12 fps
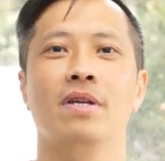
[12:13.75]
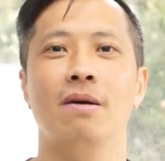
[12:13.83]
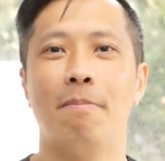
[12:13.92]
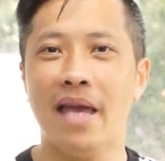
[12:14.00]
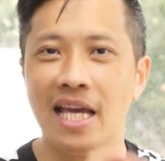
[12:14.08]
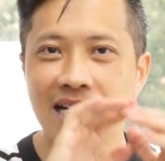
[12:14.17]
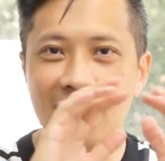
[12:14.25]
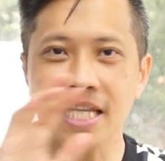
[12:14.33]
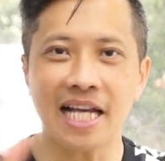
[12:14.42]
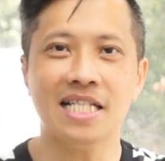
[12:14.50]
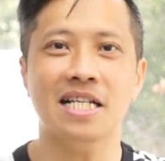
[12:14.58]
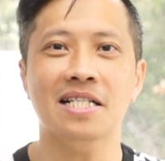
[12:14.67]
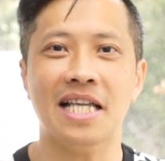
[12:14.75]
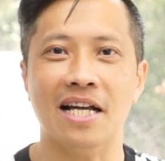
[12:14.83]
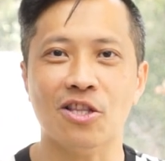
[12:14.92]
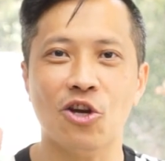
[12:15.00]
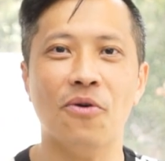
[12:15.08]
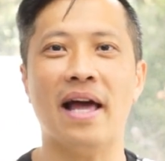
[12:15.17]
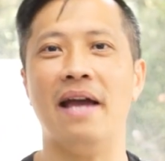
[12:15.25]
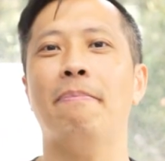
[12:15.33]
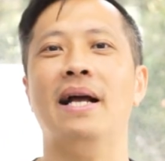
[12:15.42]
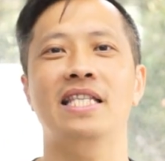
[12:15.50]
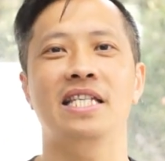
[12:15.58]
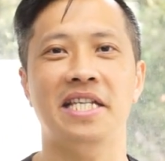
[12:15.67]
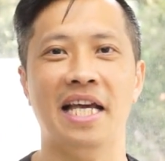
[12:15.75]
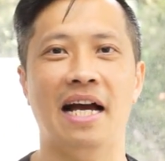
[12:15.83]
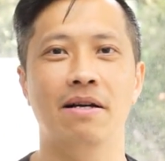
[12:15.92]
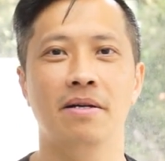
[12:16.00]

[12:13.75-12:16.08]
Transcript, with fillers: 每个赛车场都来办一下，